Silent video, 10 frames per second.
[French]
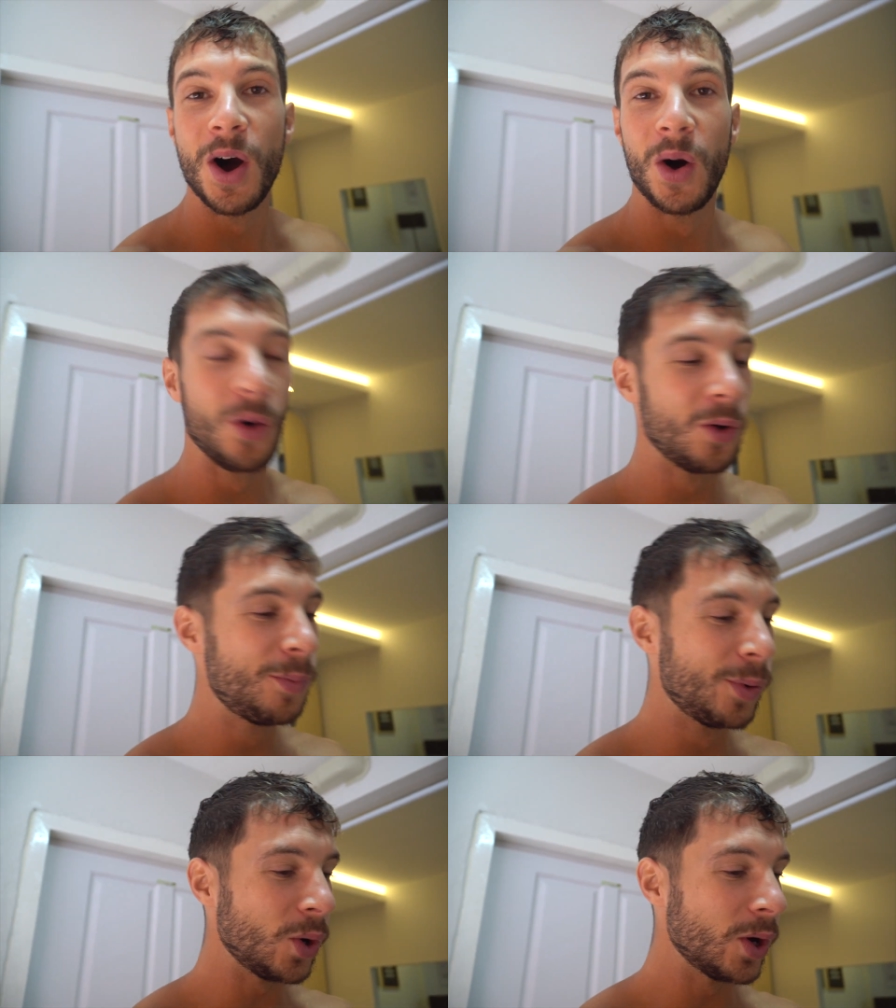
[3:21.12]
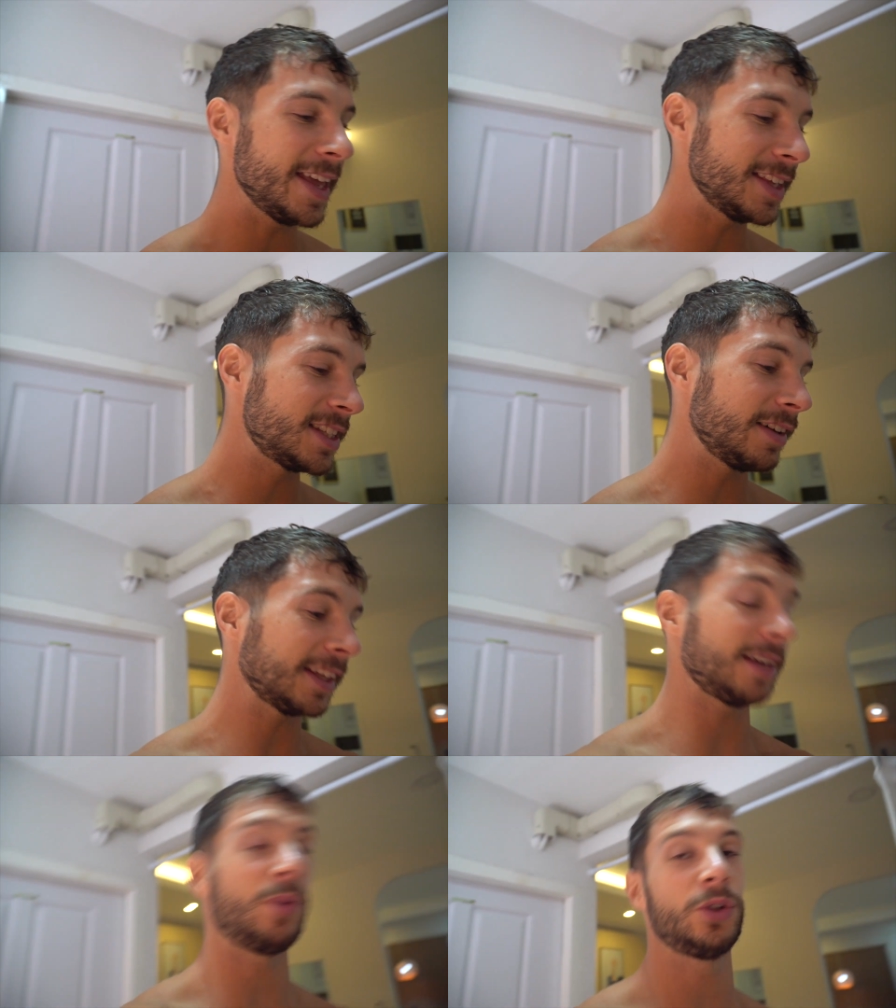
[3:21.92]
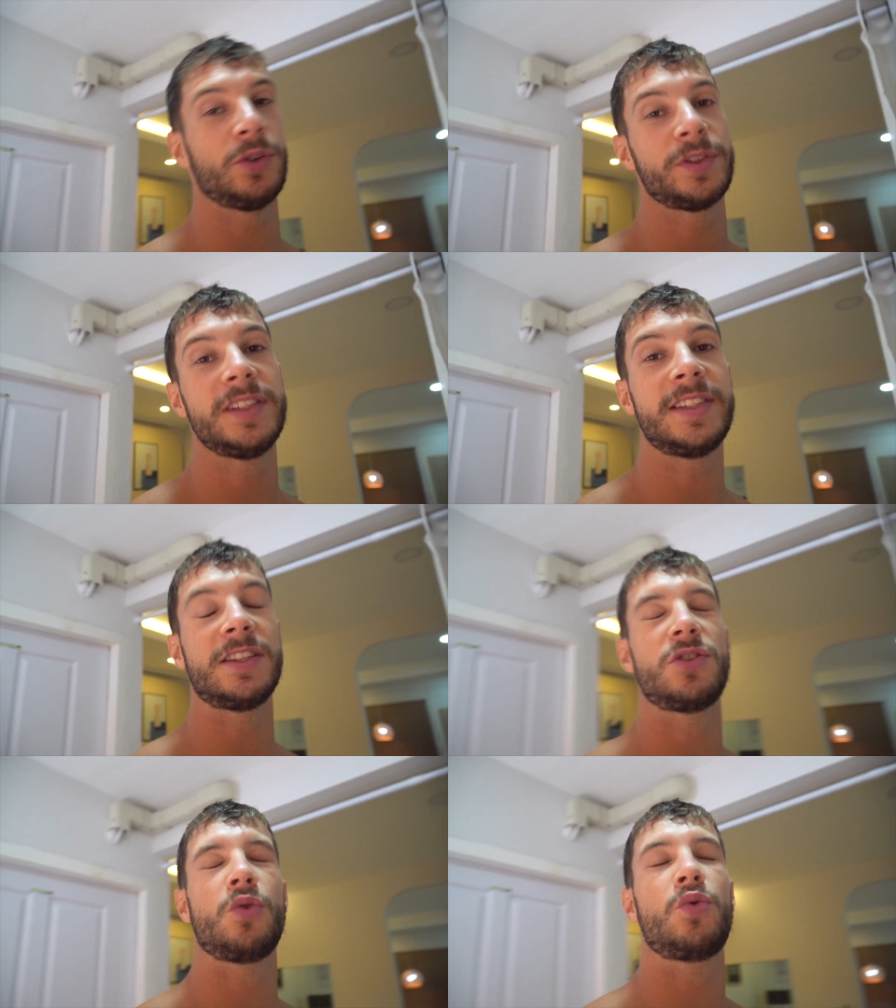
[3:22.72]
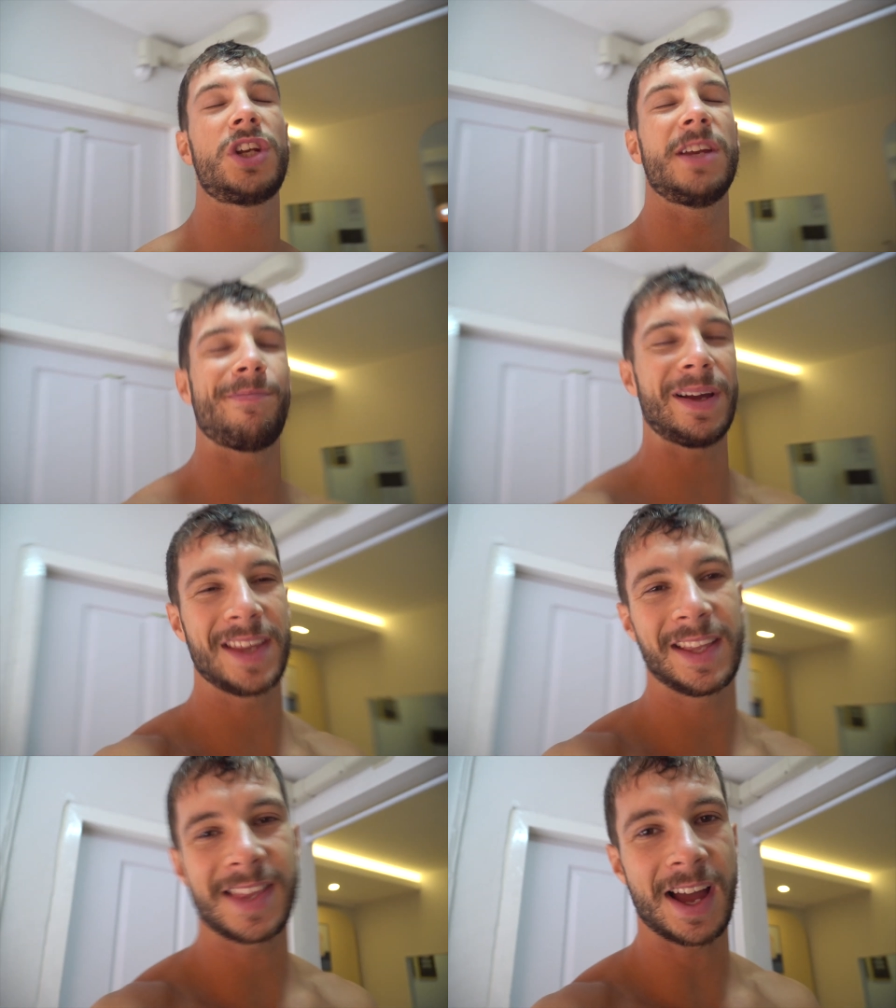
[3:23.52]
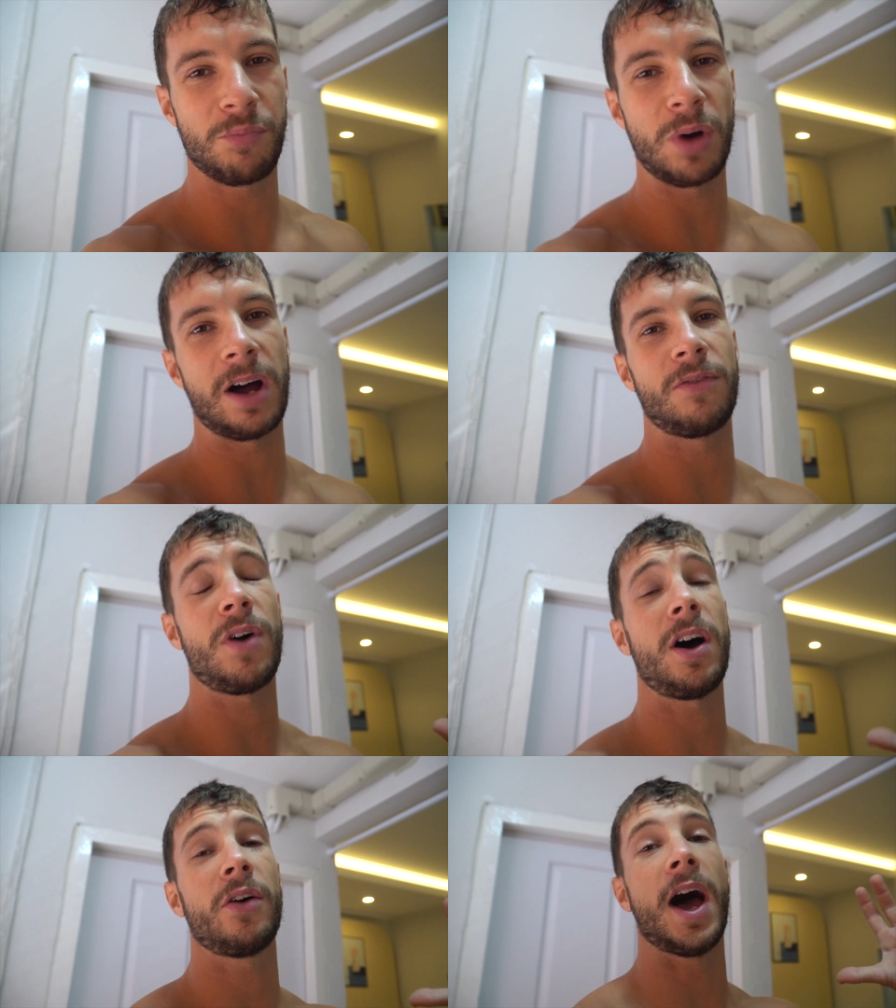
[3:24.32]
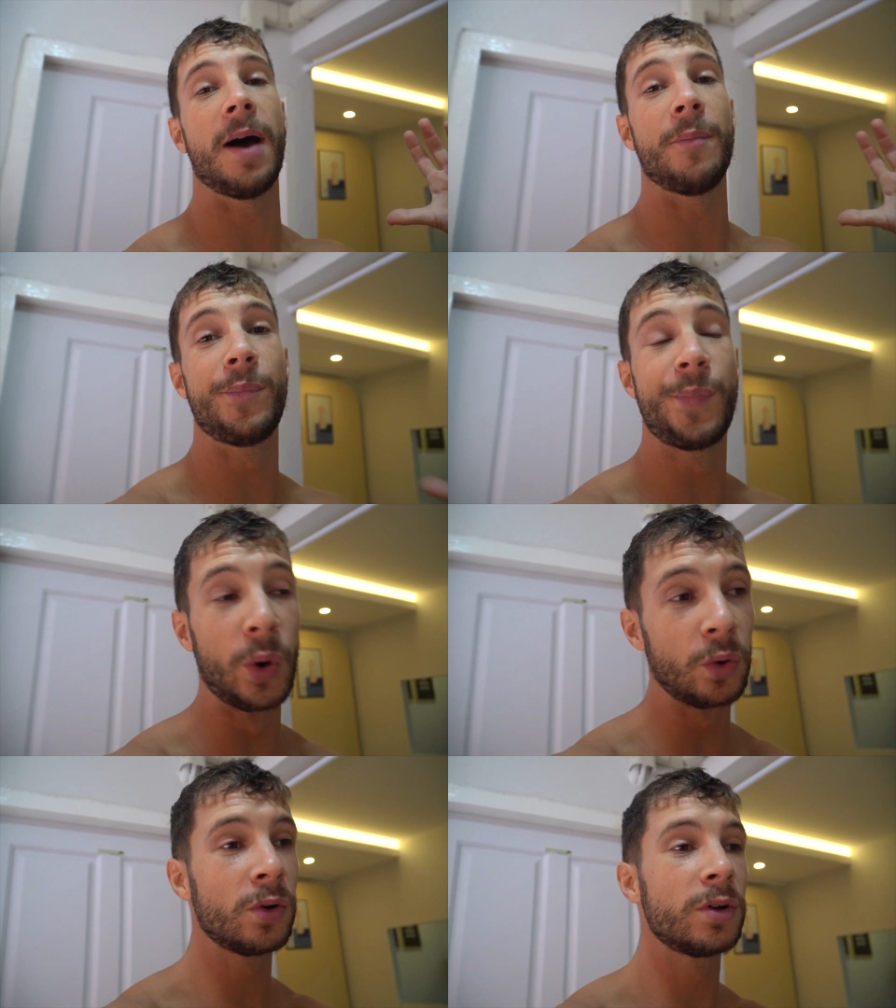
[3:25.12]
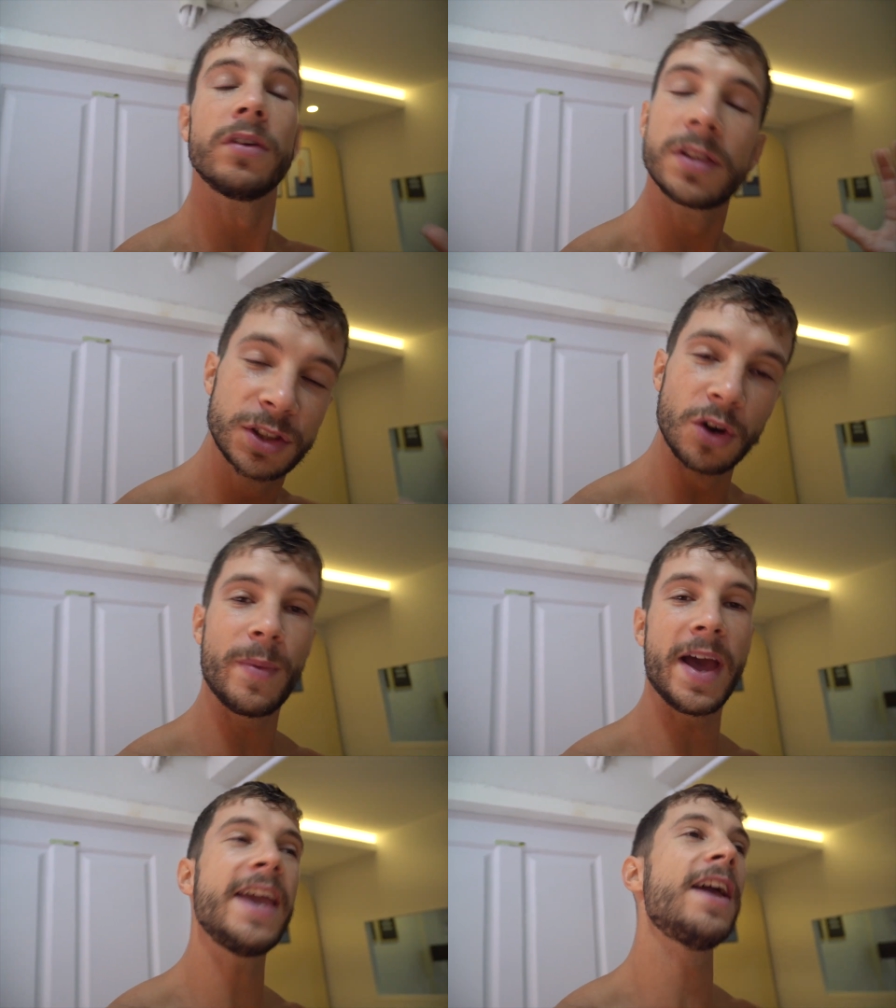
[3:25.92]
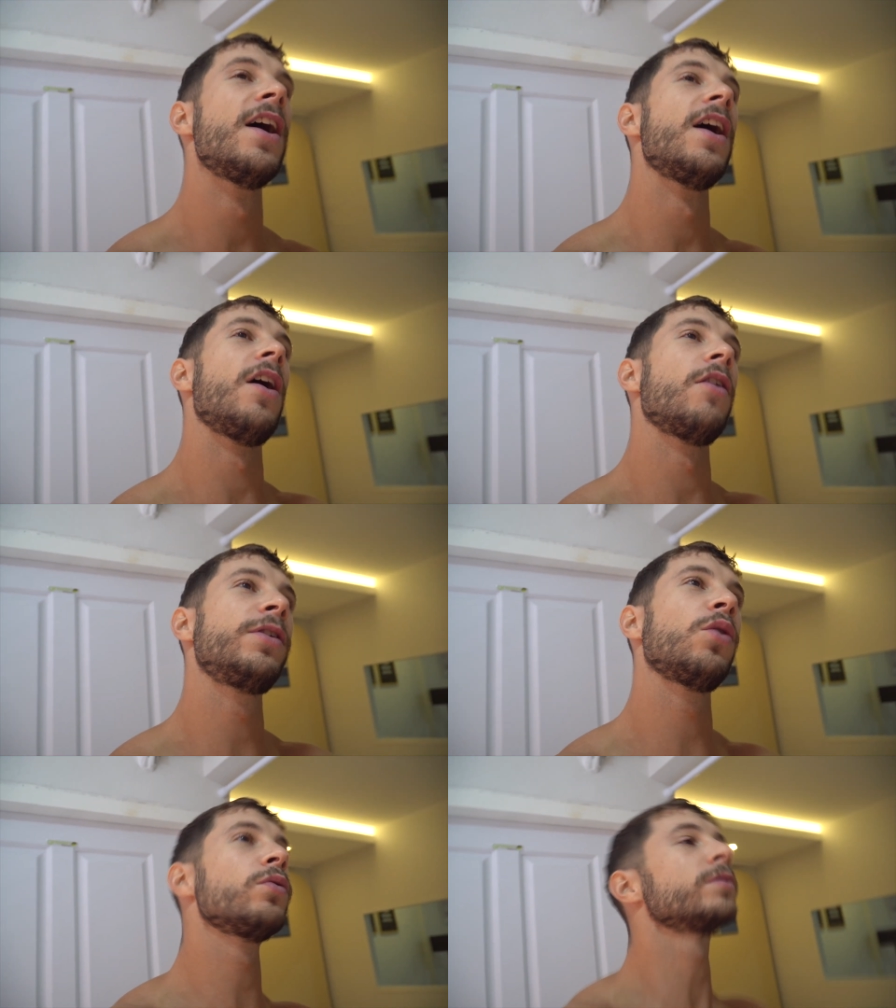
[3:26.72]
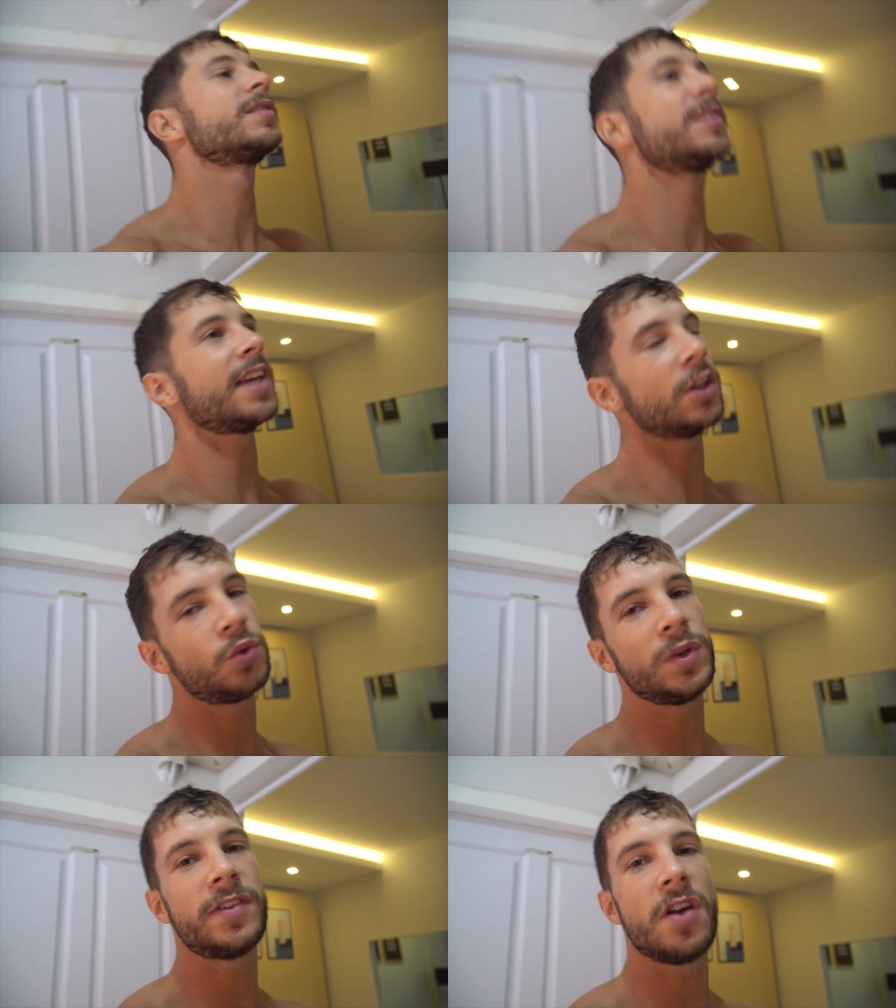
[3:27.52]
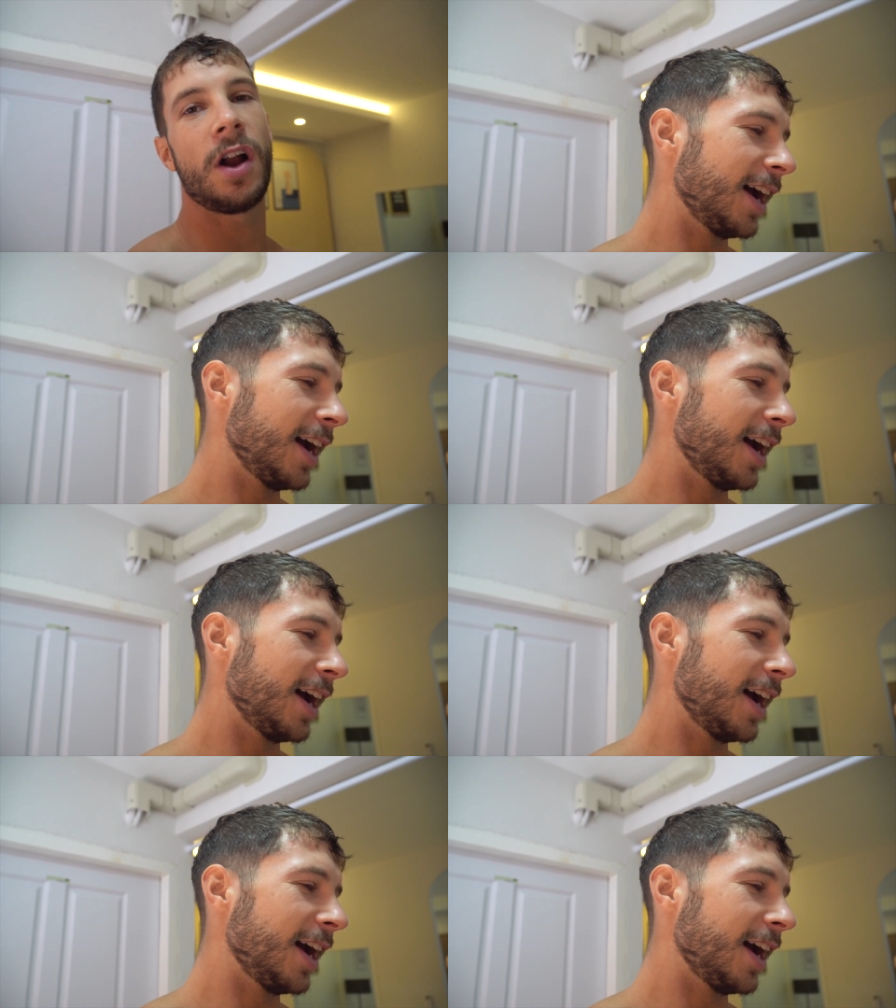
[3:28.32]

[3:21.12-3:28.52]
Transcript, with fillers: au repos. Et ce qui va être important aussi c'est de se coucher pas très tard pour avoir un bon sommeil, environ 7-8 heures.